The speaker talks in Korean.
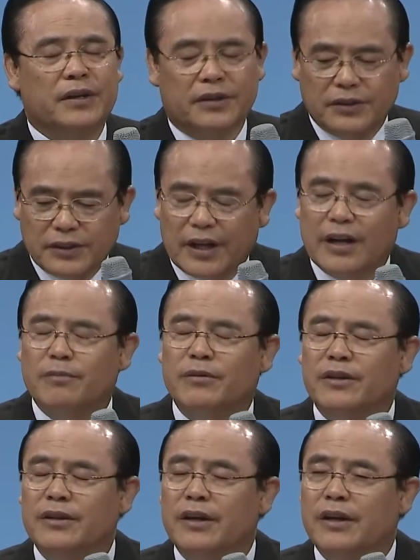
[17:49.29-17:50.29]
그
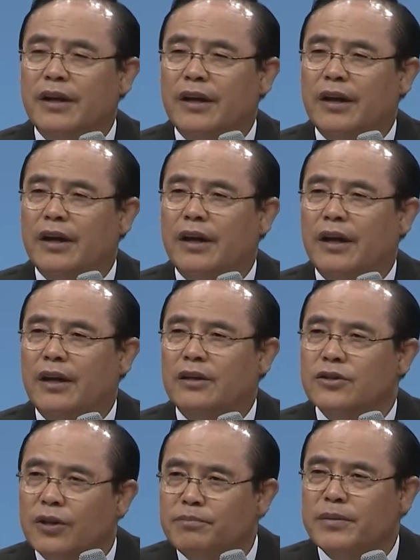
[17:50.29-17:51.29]
사람은 예,
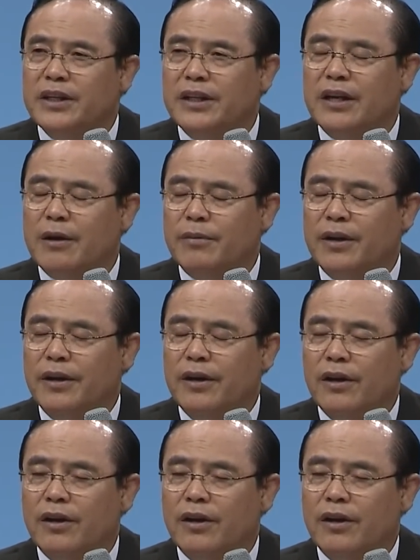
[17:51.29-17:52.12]
천민이란 말이에요.